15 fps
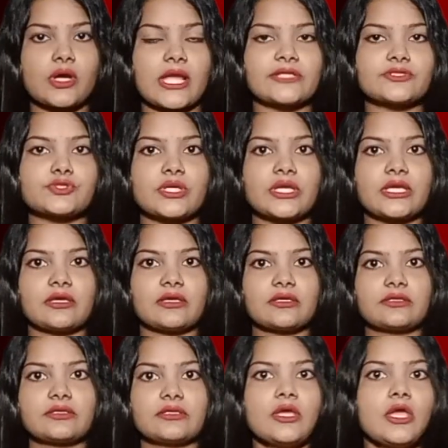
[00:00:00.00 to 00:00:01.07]
को कह चुके हैं
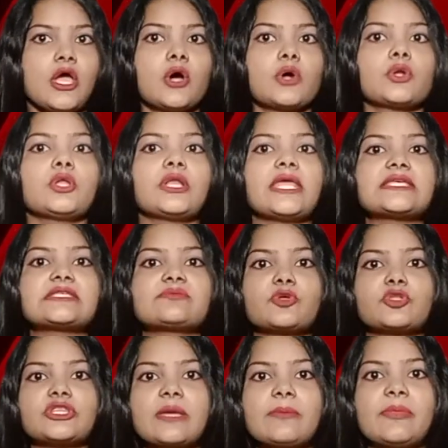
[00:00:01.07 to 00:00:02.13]
उन्होंने इस
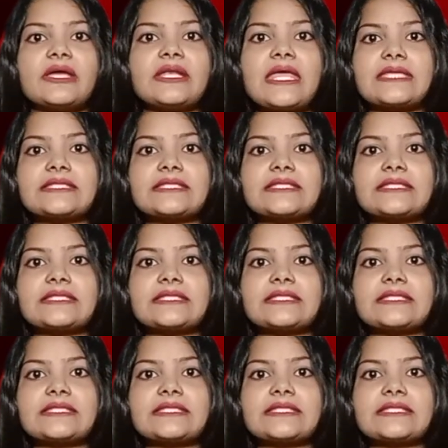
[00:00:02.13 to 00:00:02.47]
मुद्दे पर